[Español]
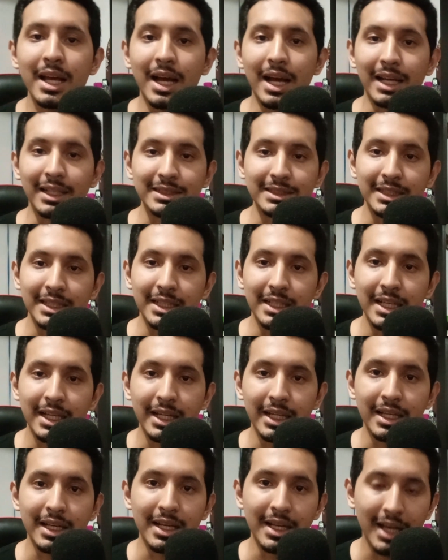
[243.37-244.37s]
Así
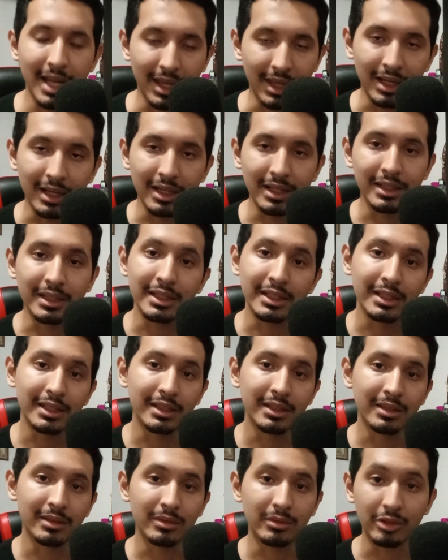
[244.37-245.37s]
que nada,
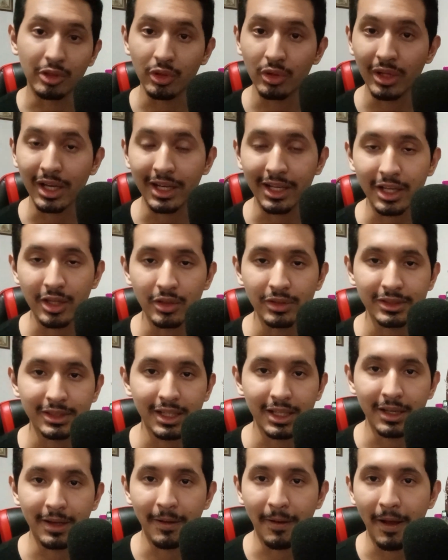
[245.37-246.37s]
eh, todos aquellos
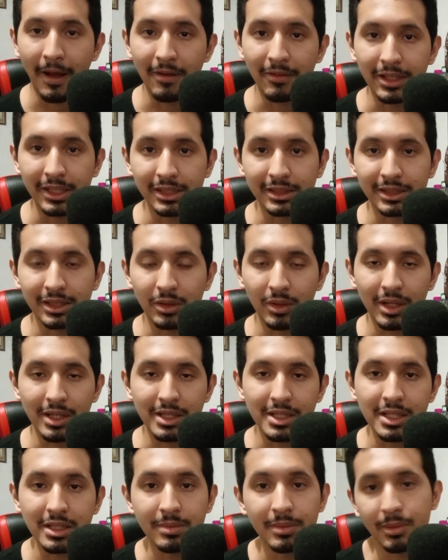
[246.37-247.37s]
que habéis ido al
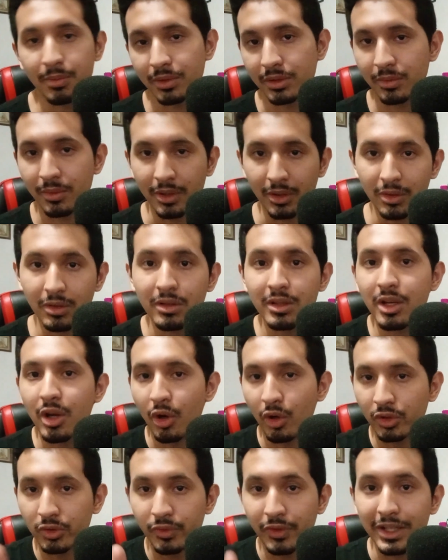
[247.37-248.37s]
chisme, pues bueno,
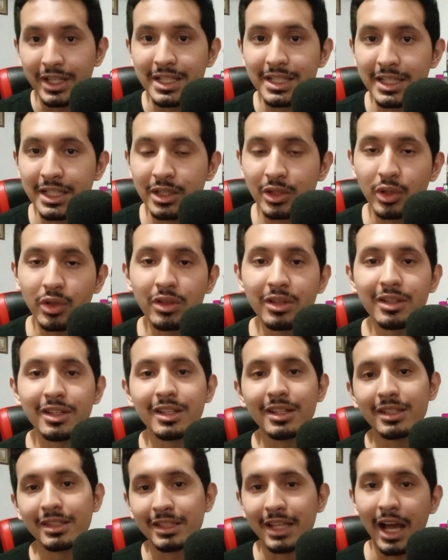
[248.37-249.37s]
os felicito,
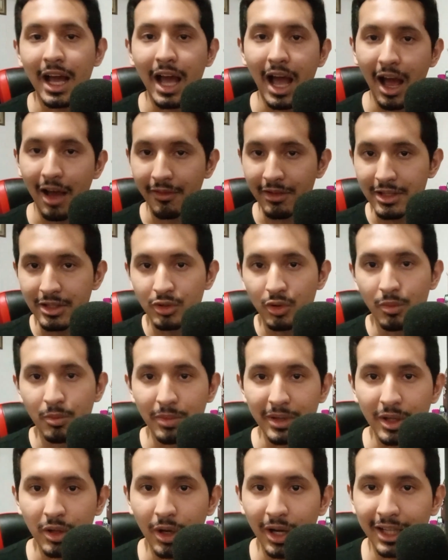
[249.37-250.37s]
ya habéis
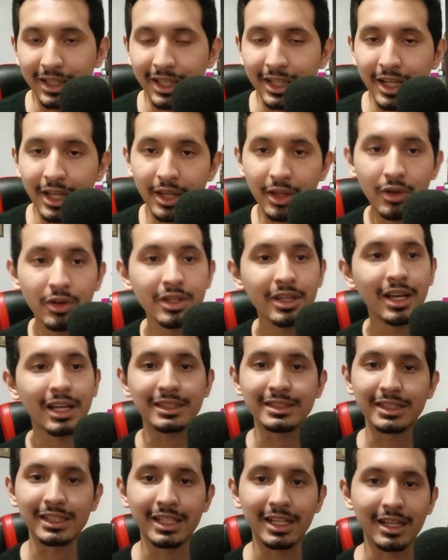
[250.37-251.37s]
cumplido la tarea de hoy,
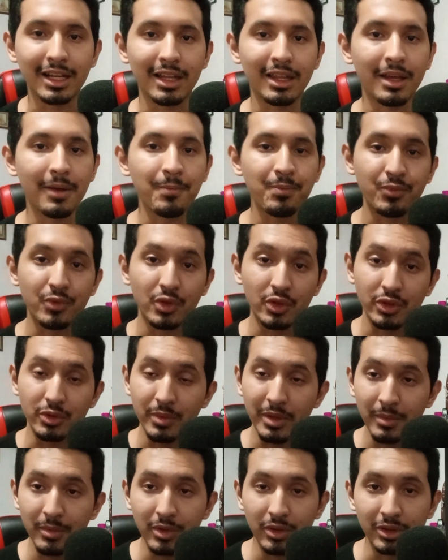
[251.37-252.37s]
así que nada, nos
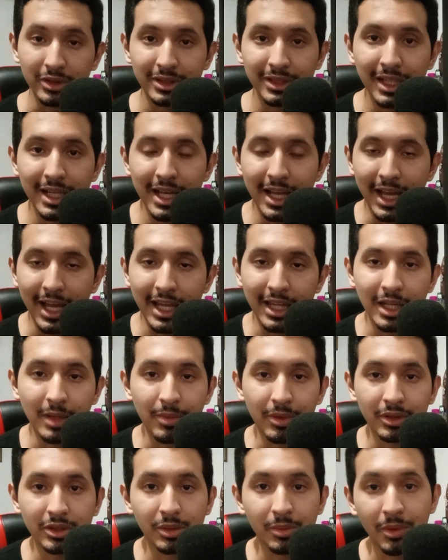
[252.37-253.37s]
vemos en el
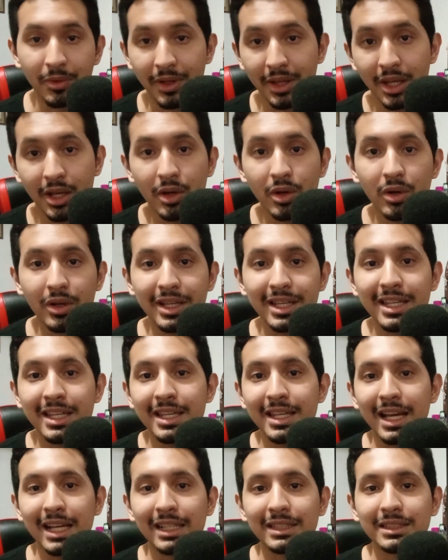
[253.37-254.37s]
próximo video
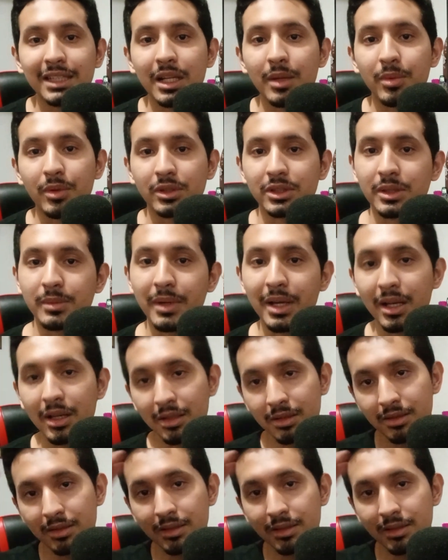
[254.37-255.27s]
y hasta la próxima.